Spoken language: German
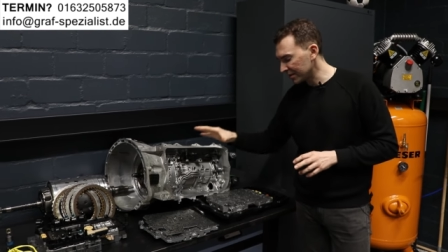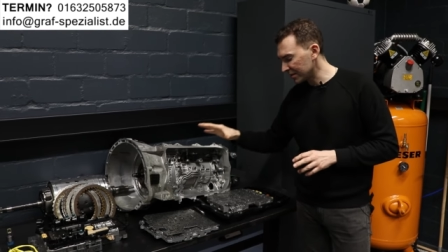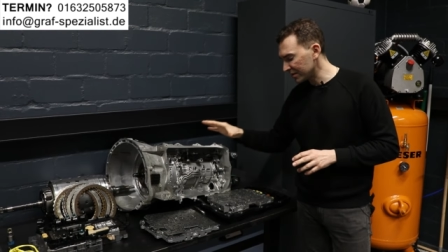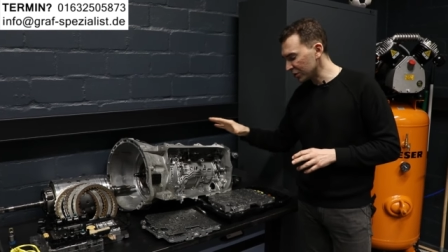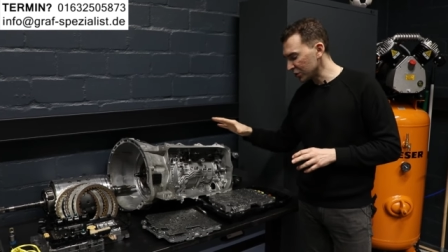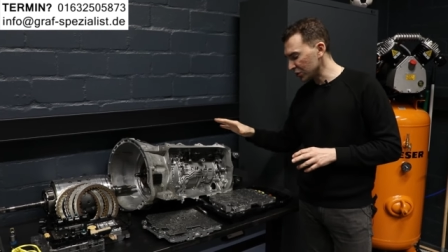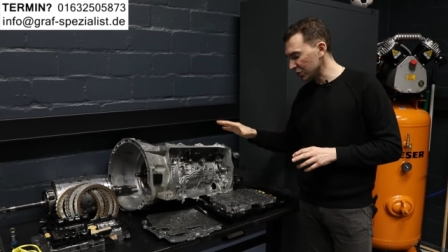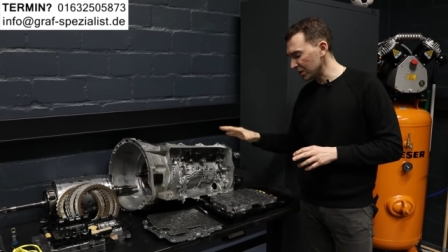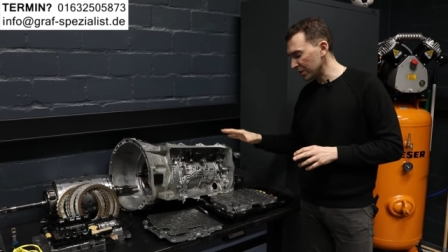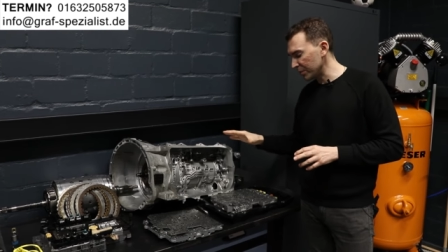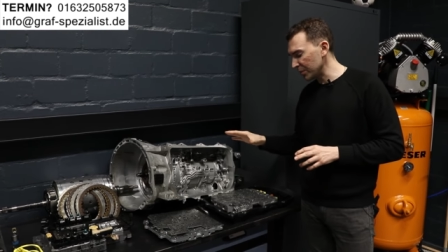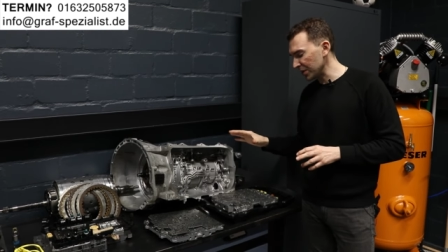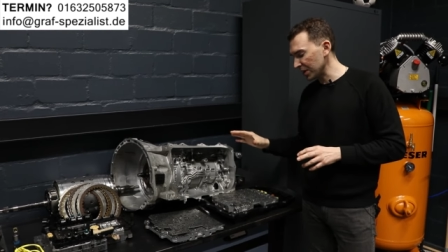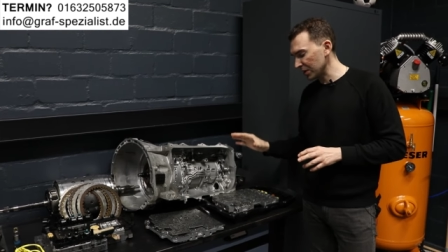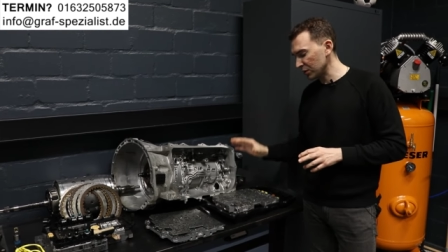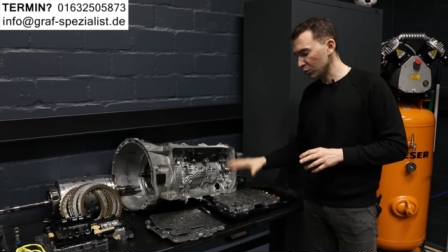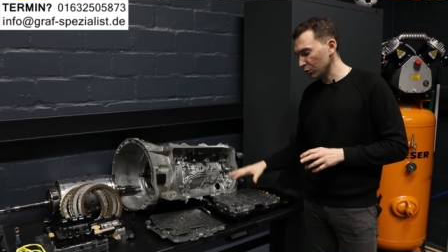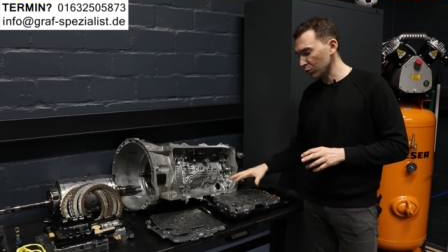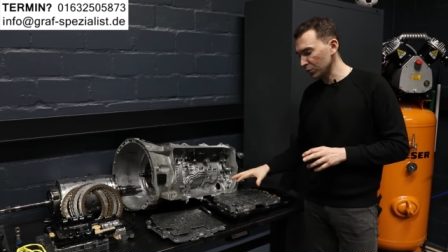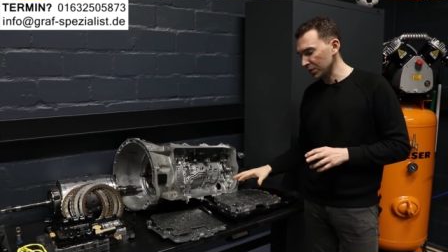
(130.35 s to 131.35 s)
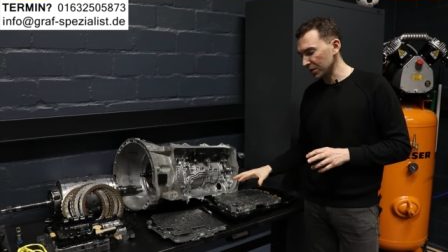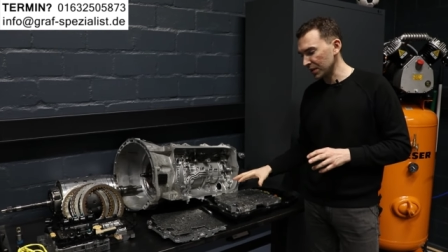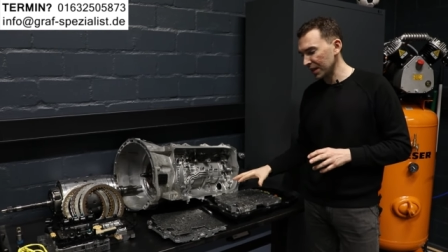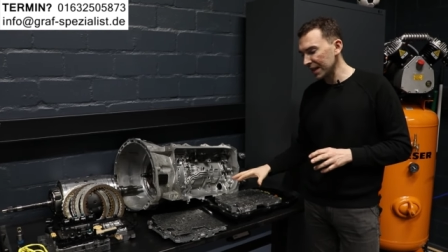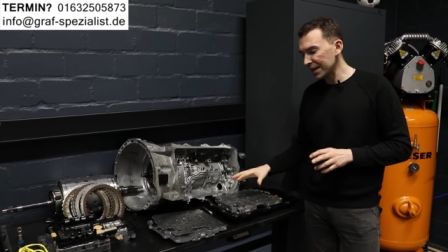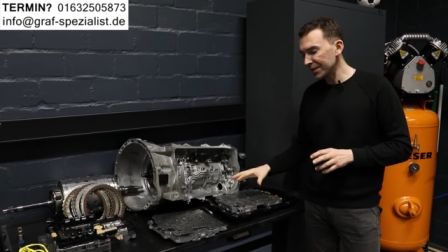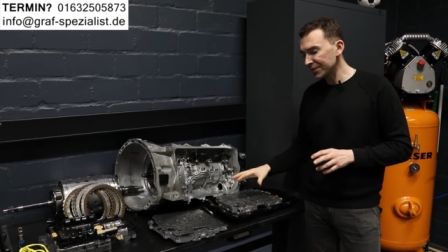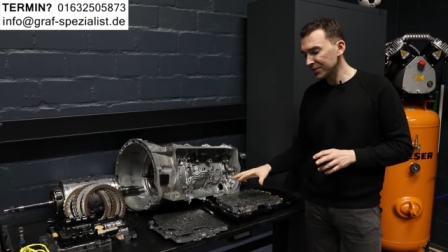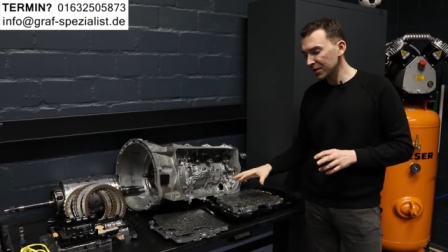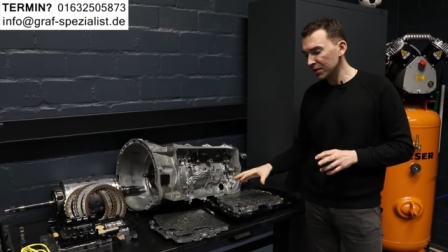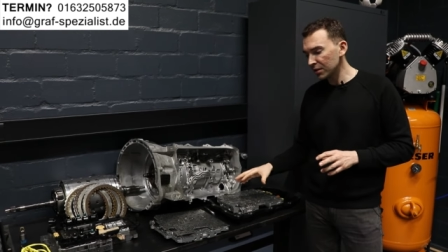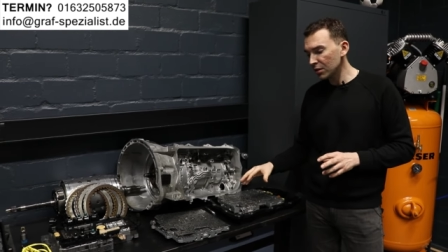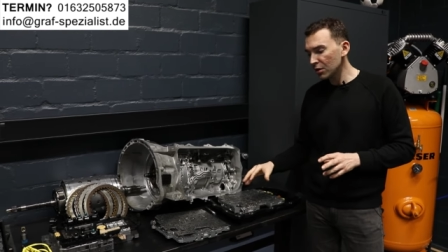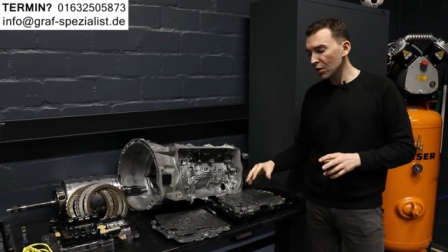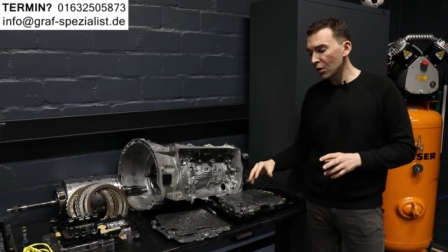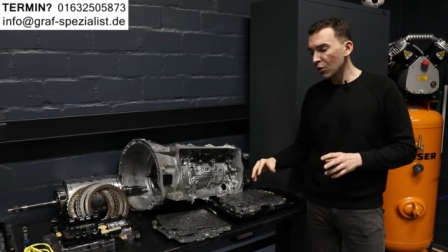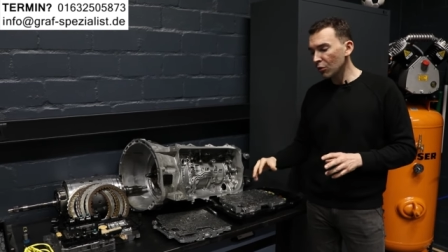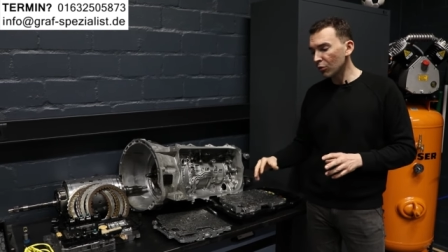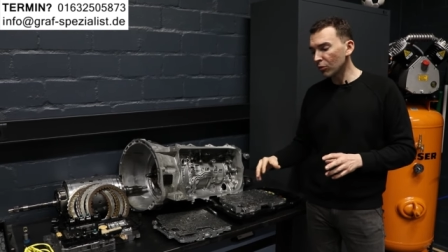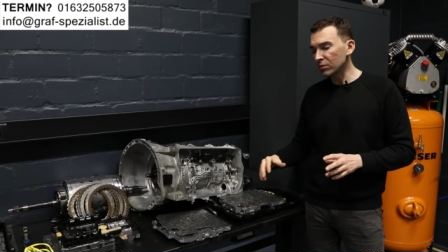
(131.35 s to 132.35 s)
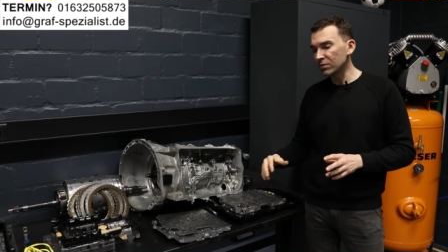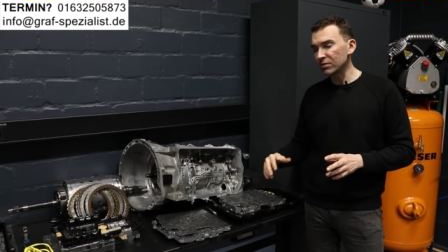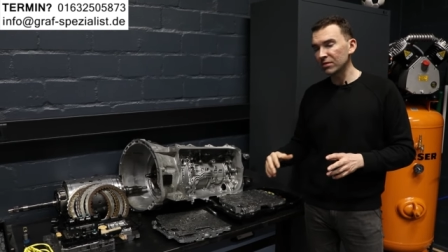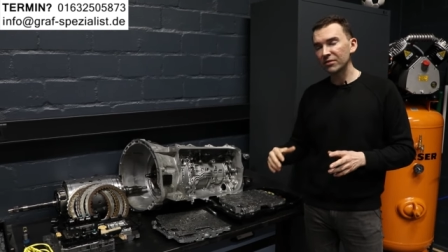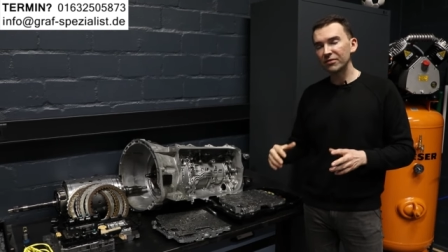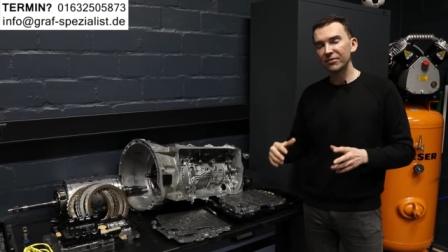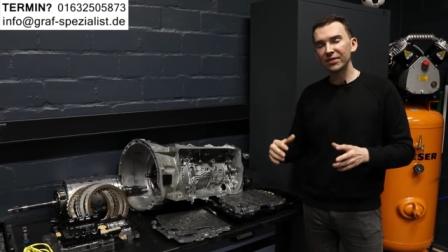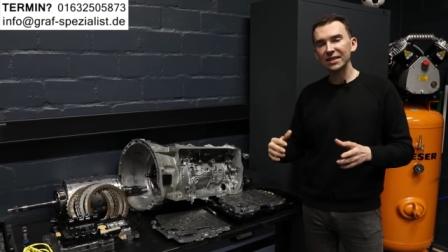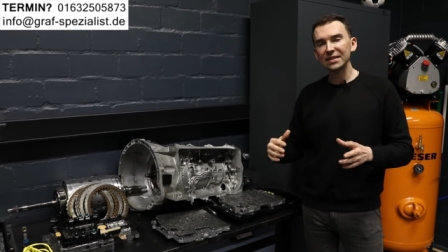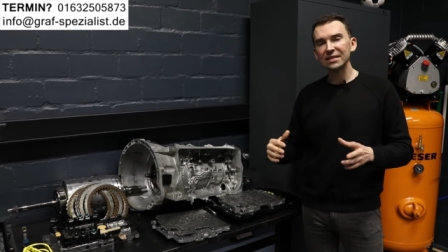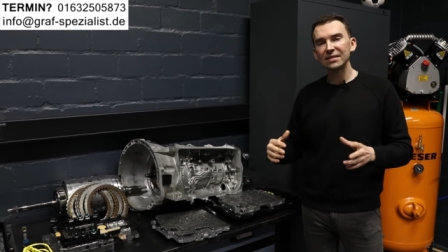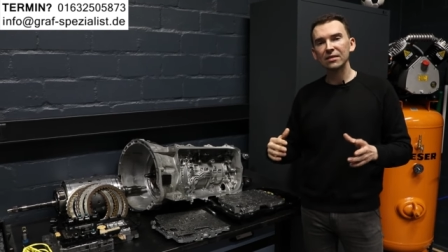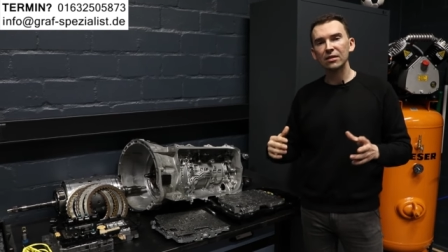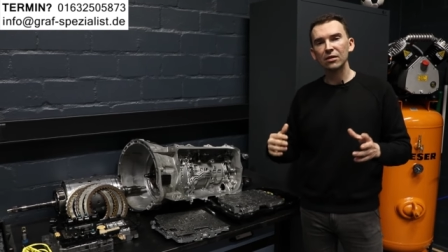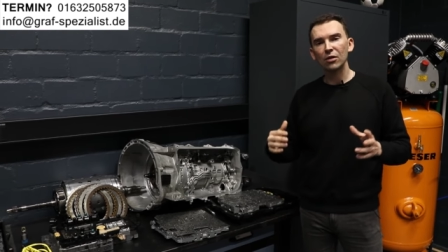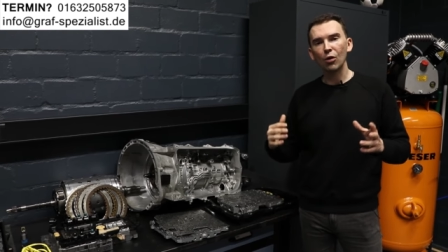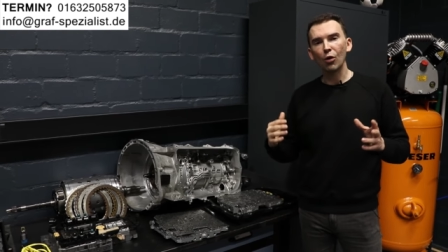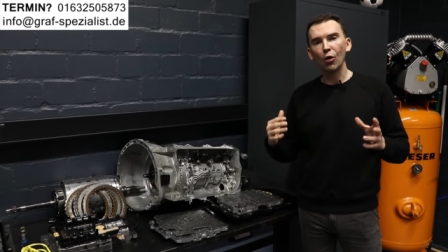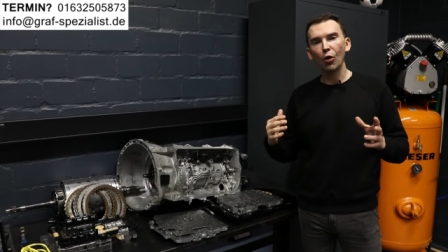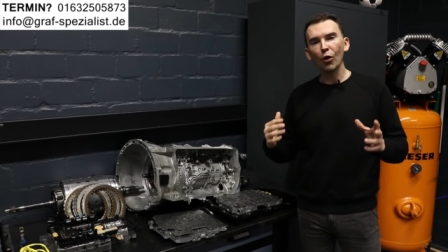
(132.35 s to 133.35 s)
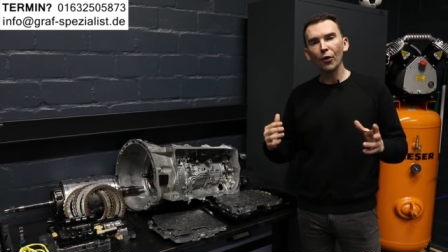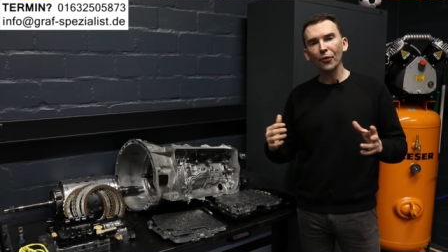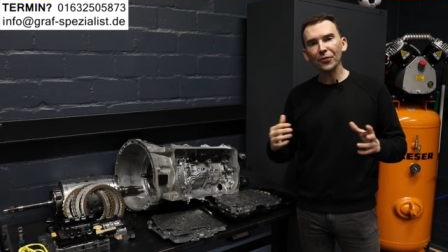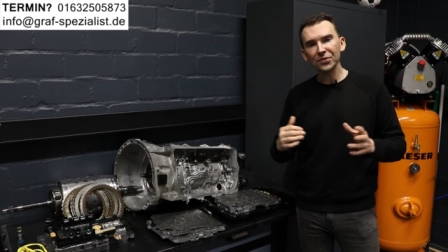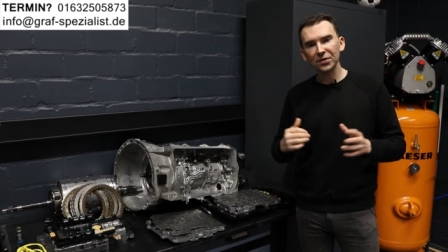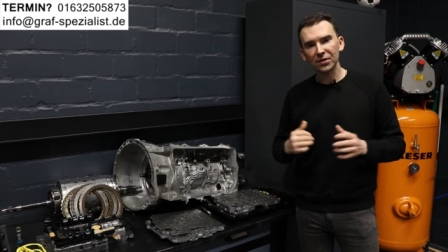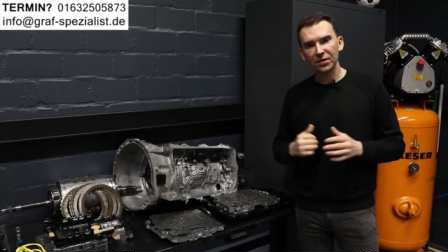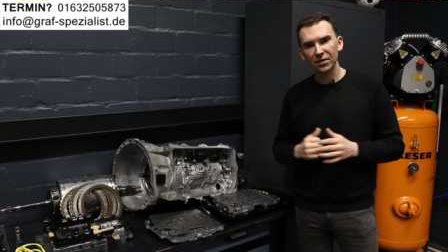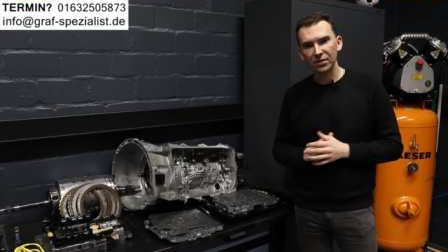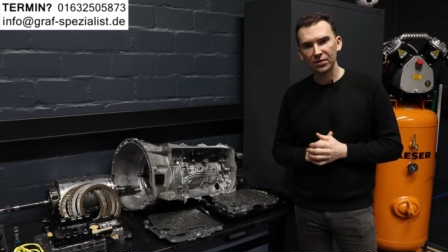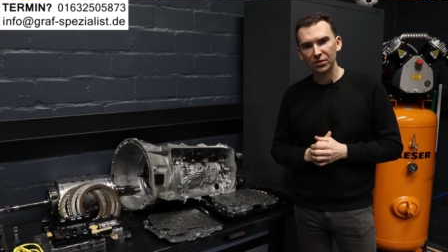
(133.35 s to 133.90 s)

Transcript: zwischen den Mechatronikhälften und was oft